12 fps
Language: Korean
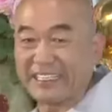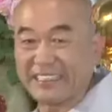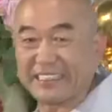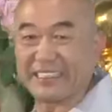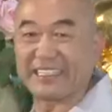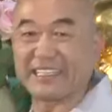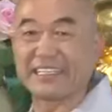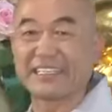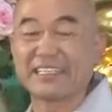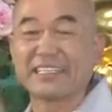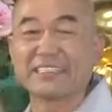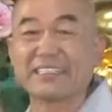어,
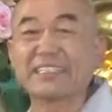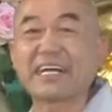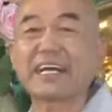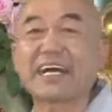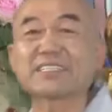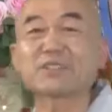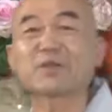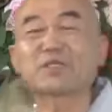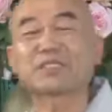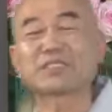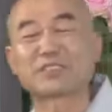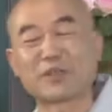네가 가지고
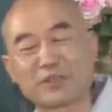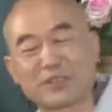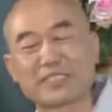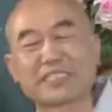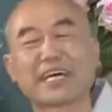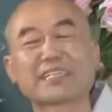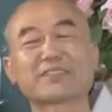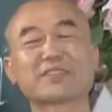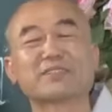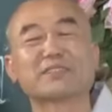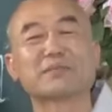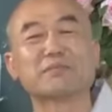있는 전니,
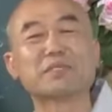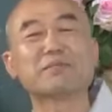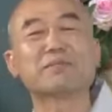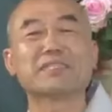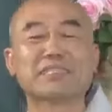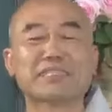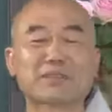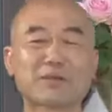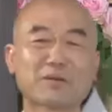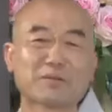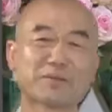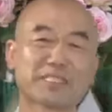안노니, 밉니,
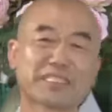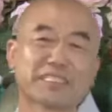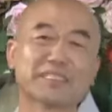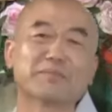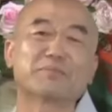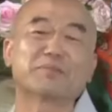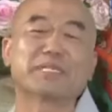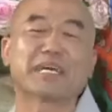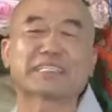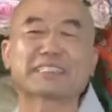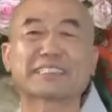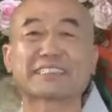곰니, 이쁘니
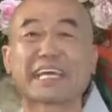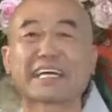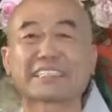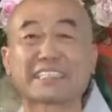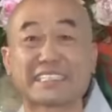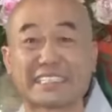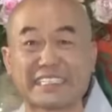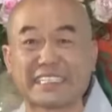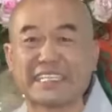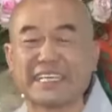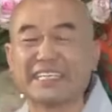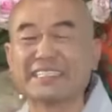하는 그
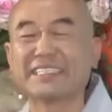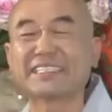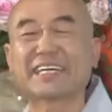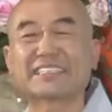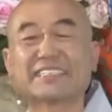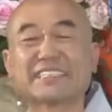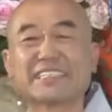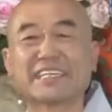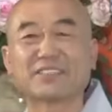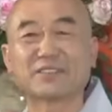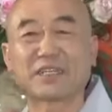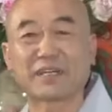상들이 네가
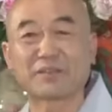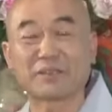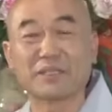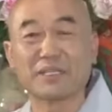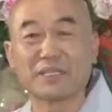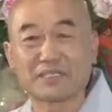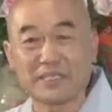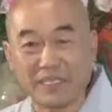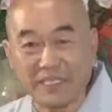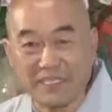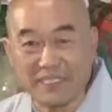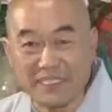지인인 줄 알고
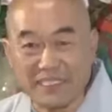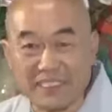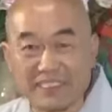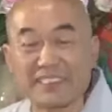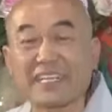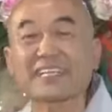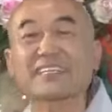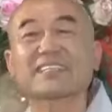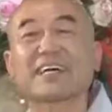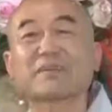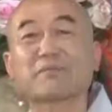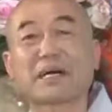탁
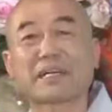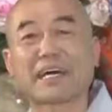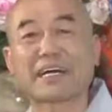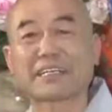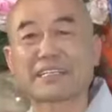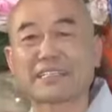내려놔 봐라.